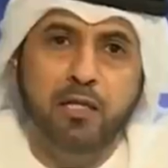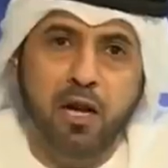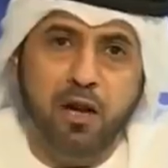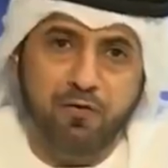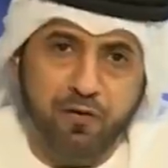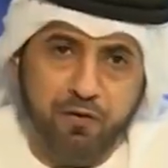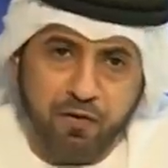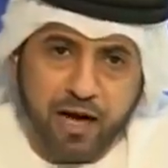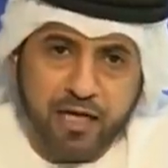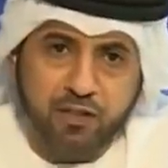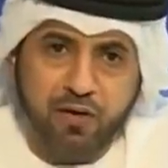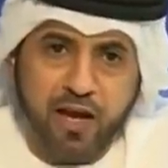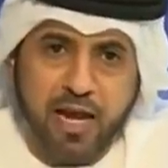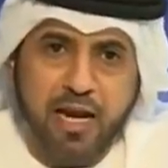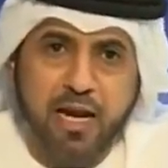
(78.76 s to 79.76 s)
اللي في فاز
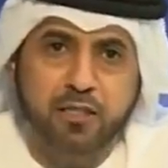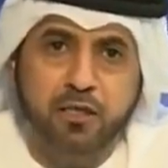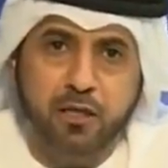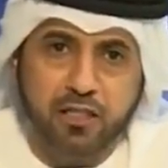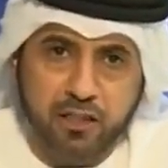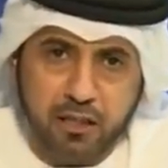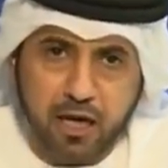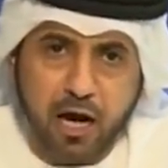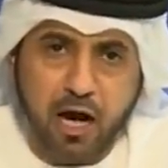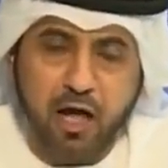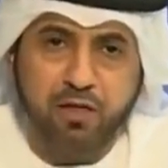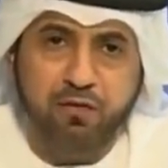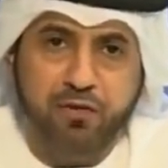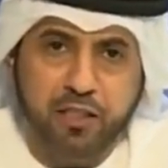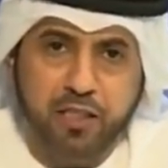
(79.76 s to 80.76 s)
فيها النصر السنة
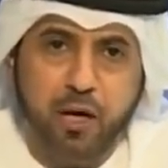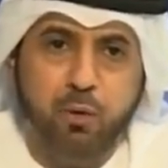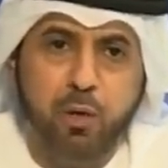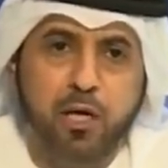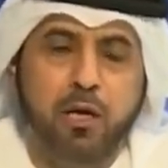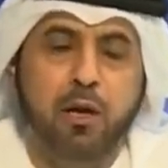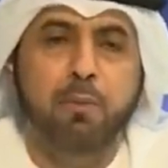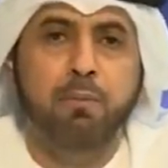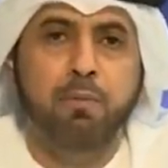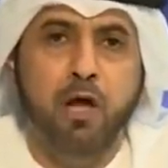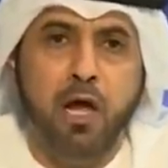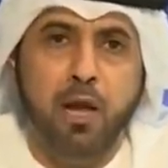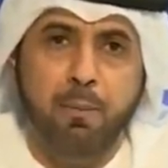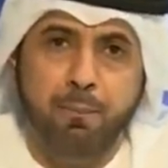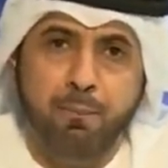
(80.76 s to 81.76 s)
هذه في الدوري
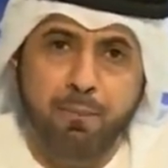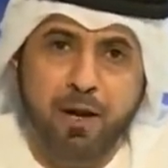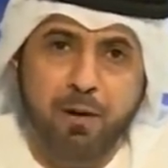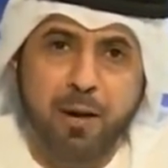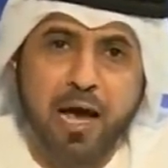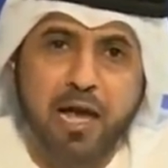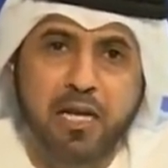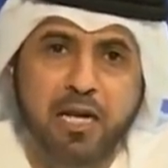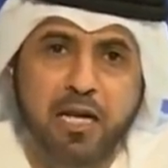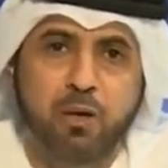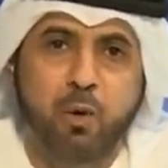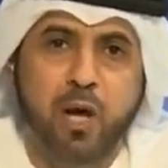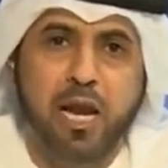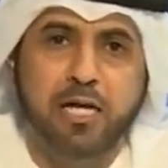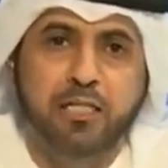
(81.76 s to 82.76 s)
بالمحليين
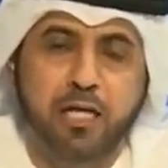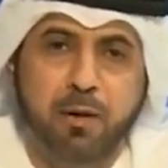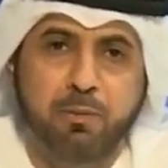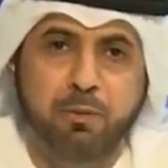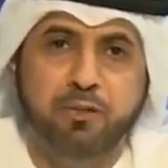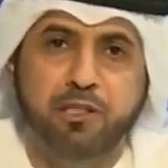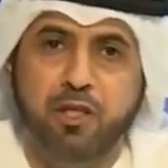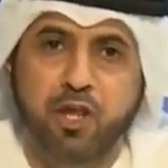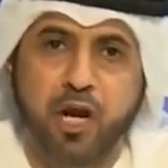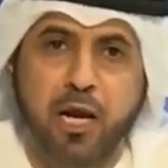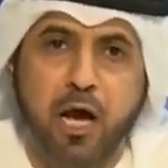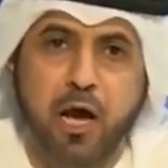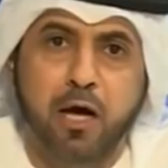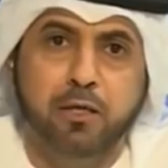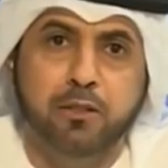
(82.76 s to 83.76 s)
ولا أجنبي باستثناء
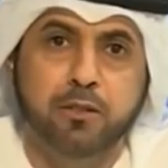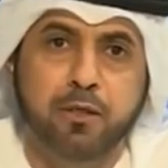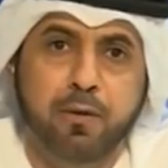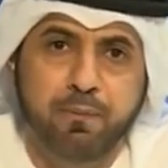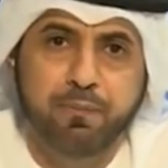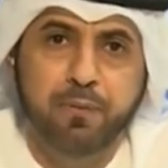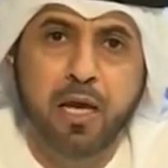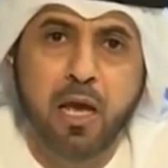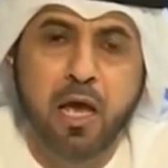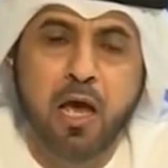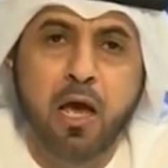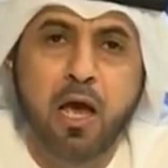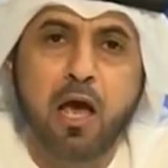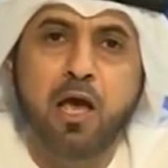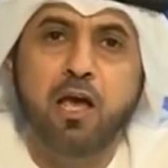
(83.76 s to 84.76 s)
الحارس
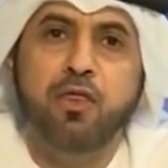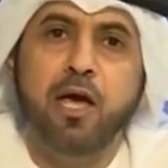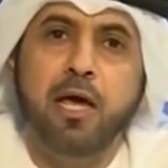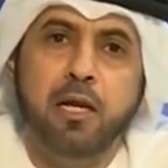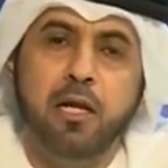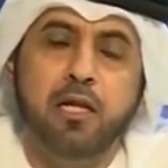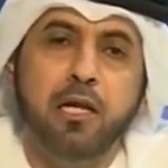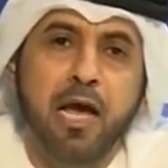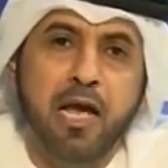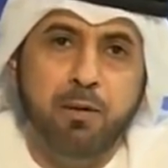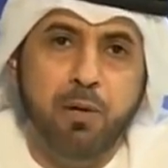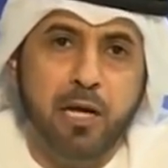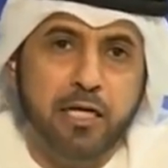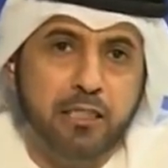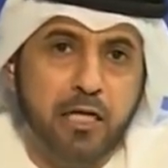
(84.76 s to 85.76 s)
إذا اللعيبة
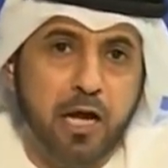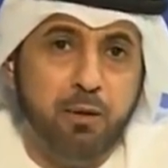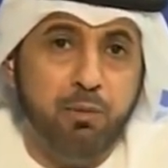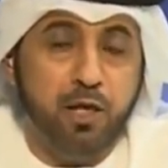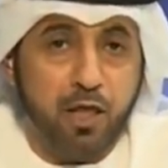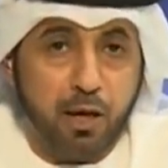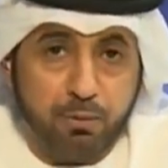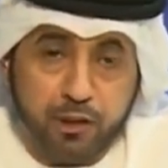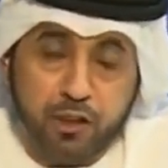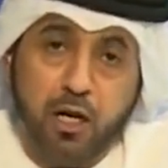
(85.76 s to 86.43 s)
الأجانب إذا مش